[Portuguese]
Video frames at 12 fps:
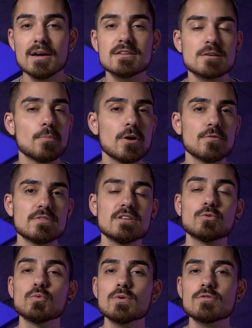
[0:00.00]
Você pode fazer
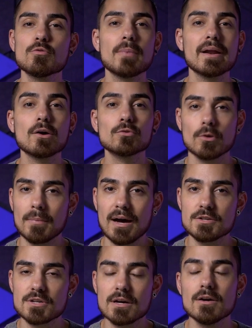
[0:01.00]
tudo isso de maneira
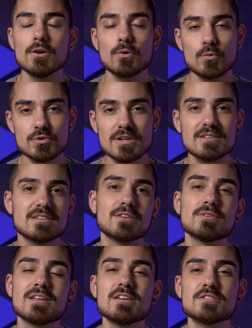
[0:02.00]
automática utilizando
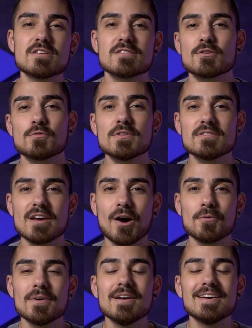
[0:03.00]
inteligência
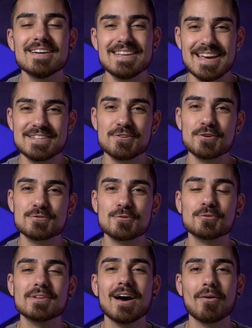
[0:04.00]
artificial, e esse é o
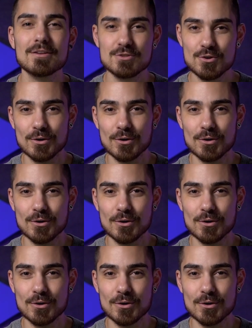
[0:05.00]
assunto da aula de